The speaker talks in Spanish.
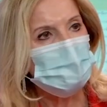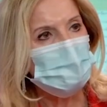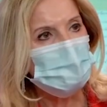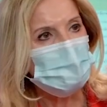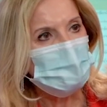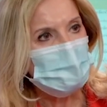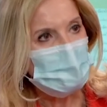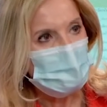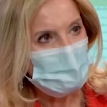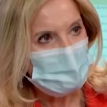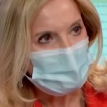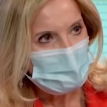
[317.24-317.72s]

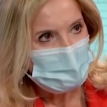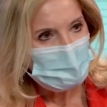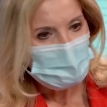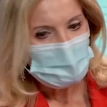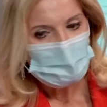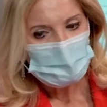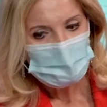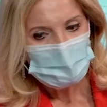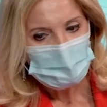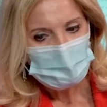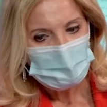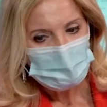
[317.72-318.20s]
la villa
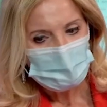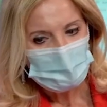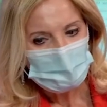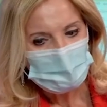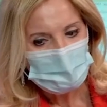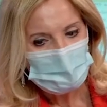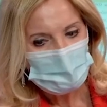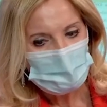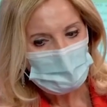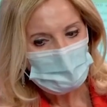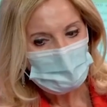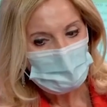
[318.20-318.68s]
de,
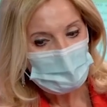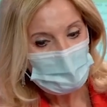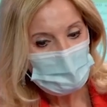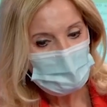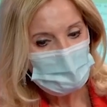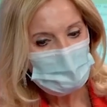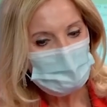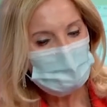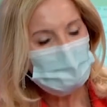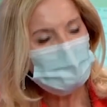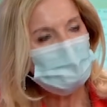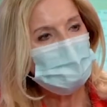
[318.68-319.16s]

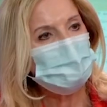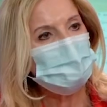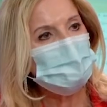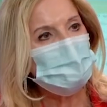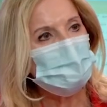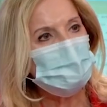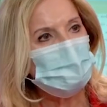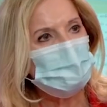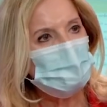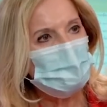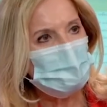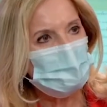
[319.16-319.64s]
Berín
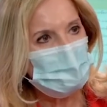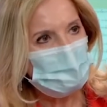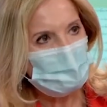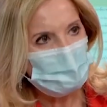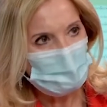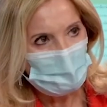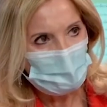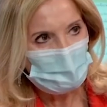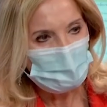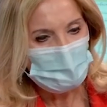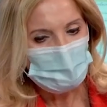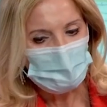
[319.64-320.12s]
y el
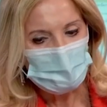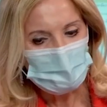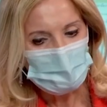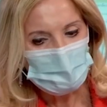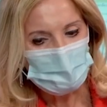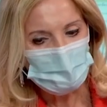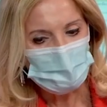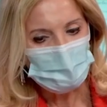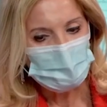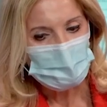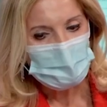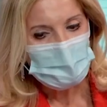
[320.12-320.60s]
Barco de
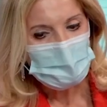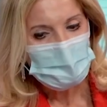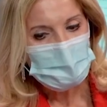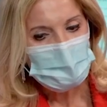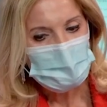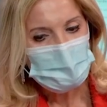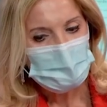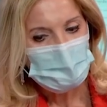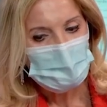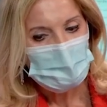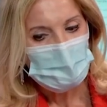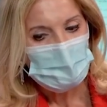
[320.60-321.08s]
Valdeorras